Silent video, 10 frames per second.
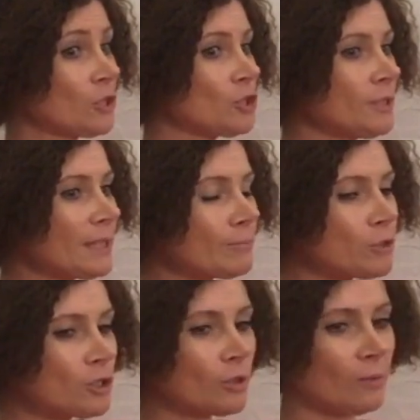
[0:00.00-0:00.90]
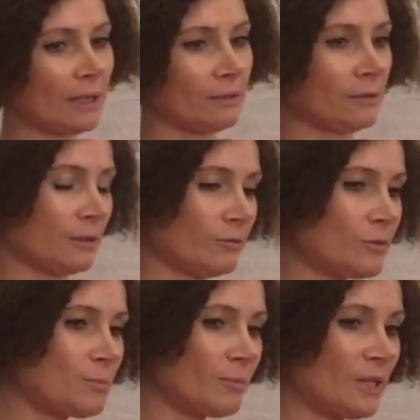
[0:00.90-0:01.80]
Czyli na przykład, jak
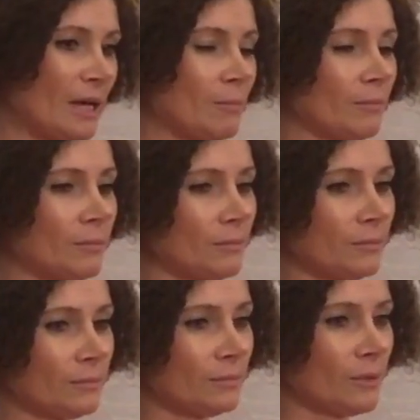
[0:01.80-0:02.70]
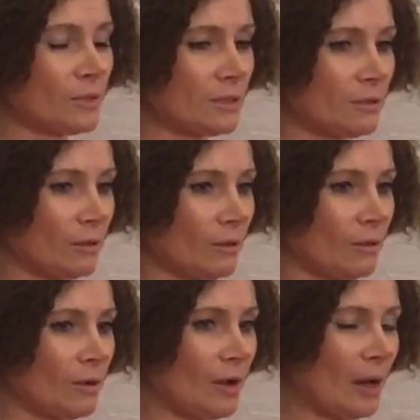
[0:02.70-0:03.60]
wspomniałam o,
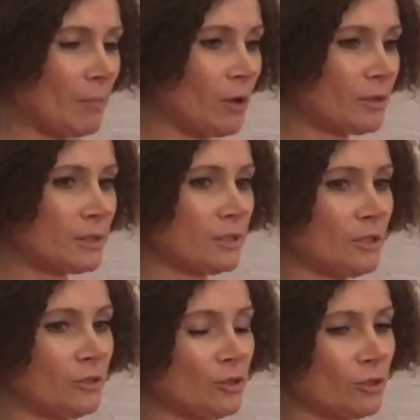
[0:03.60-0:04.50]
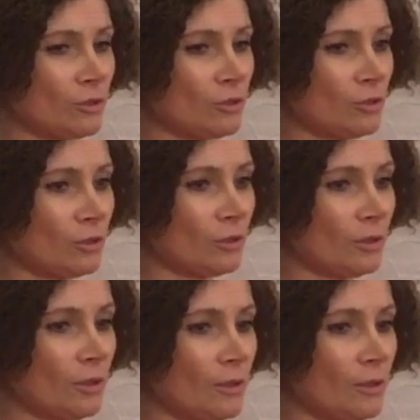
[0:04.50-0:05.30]
o aborcji, czy, czy mm,